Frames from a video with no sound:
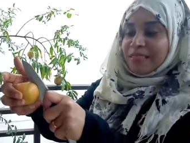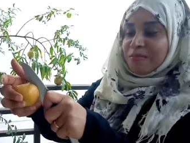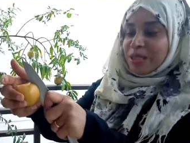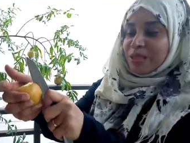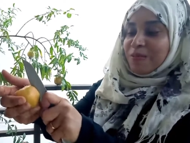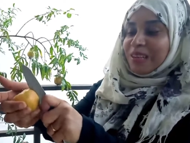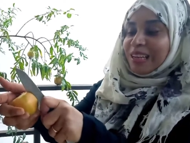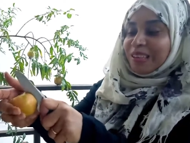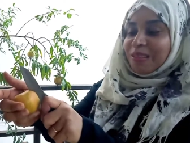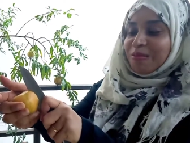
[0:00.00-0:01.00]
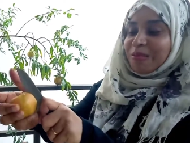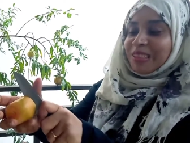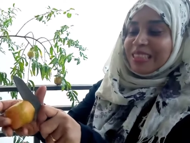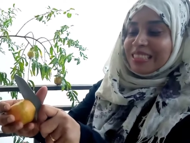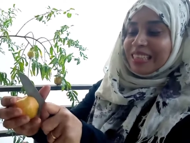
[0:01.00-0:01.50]
বিসমিল্লা কিন্তু
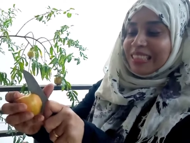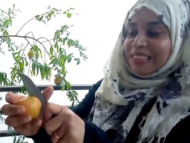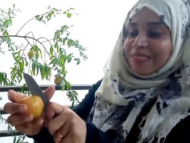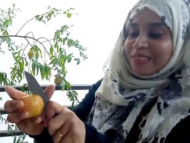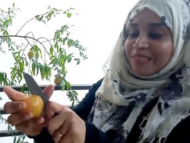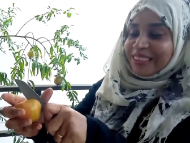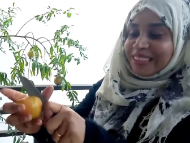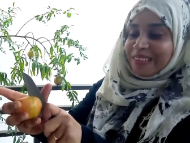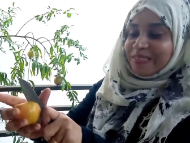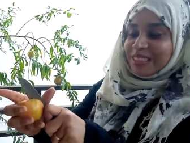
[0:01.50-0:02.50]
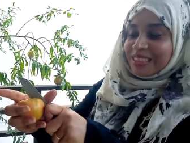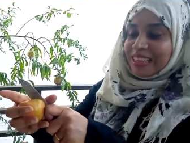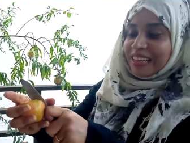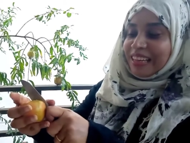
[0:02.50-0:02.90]
বলেছি জানি না ভেতরে কি অবস্থা